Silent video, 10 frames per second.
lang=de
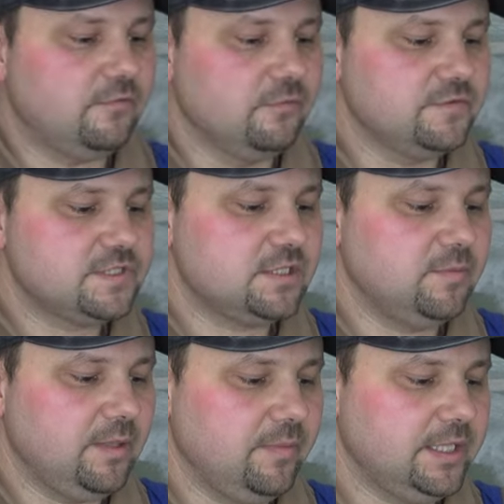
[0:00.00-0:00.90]
50
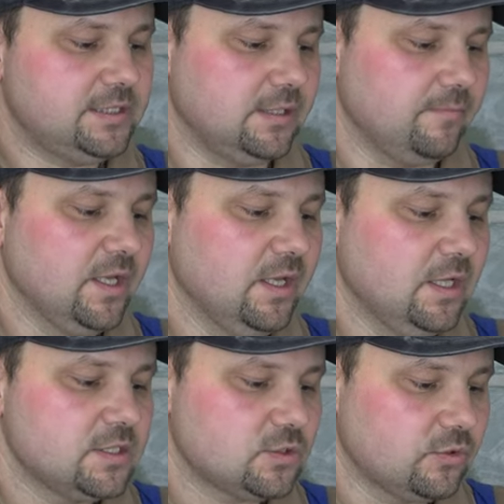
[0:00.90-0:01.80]
mm.
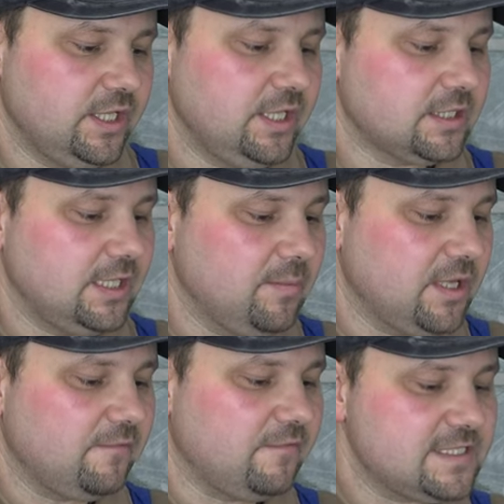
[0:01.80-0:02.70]
So, je nachdem,
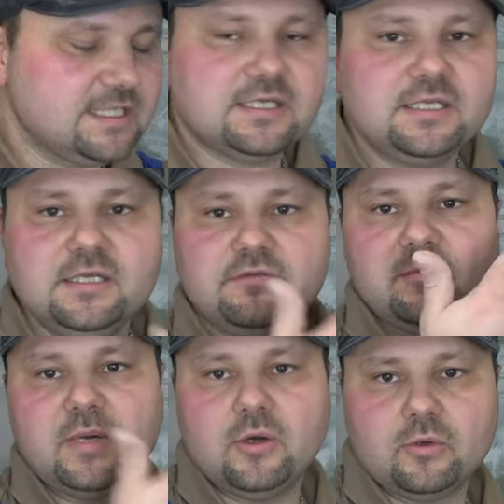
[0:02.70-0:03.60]
was ihr dann hier
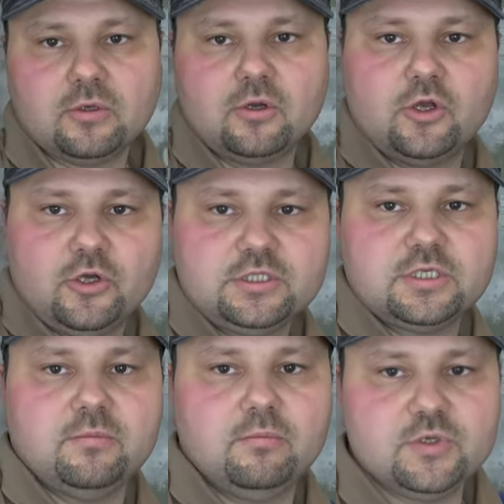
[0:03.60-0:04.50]
verbauen
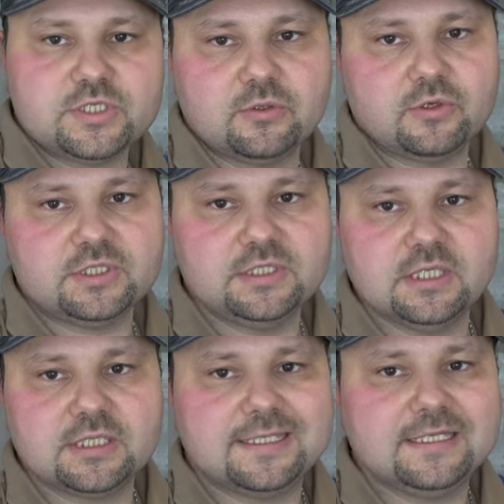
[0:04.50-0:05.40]
könnt, müsst ihr euch
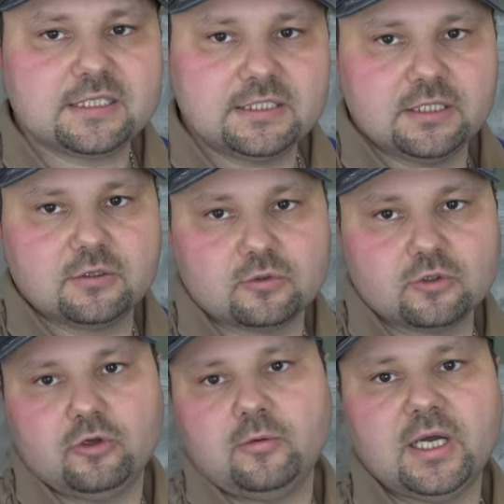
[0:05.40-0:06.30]
hier den richtigen
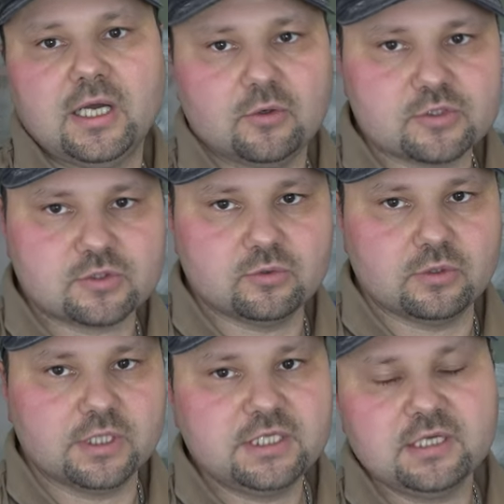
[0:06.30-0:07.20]
Grundkörper
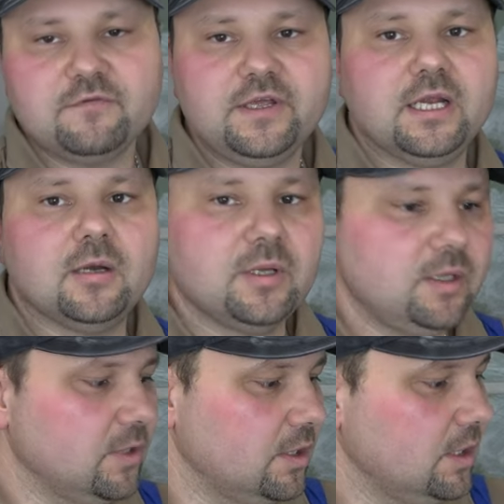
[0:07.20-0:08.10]
aussuchen. Ich empfehle aber
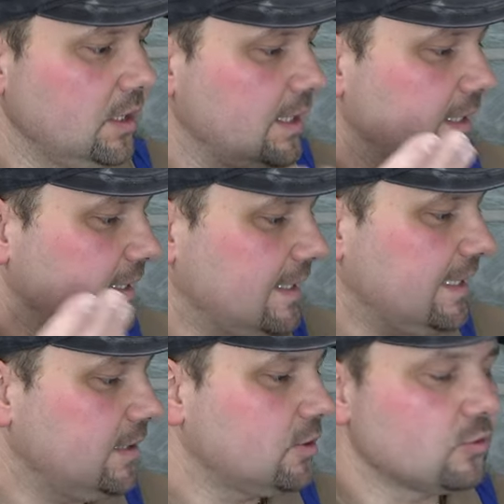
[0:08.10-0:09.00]
immer,
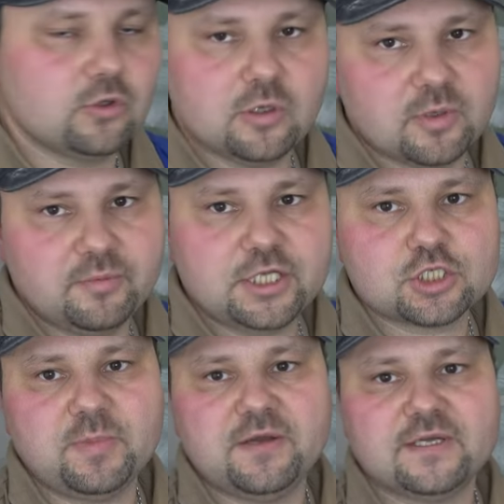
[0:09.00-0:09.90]
den Grundkörper mit der
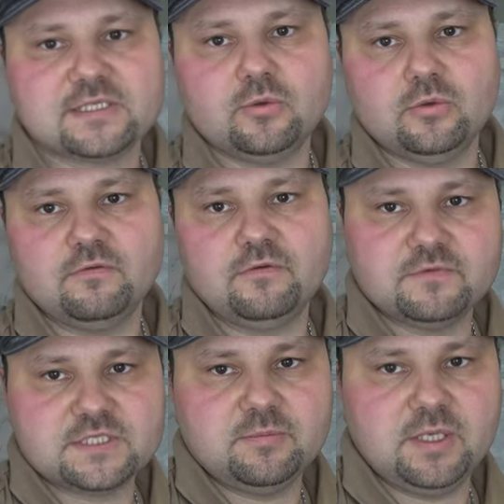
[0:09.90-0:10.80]
Sperrwasserhöhe
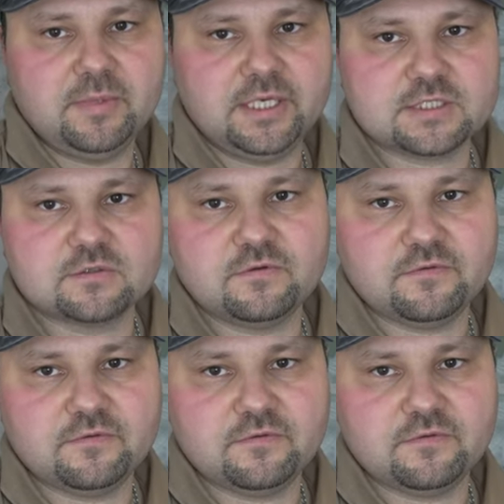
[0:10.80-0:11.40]
50 mm zu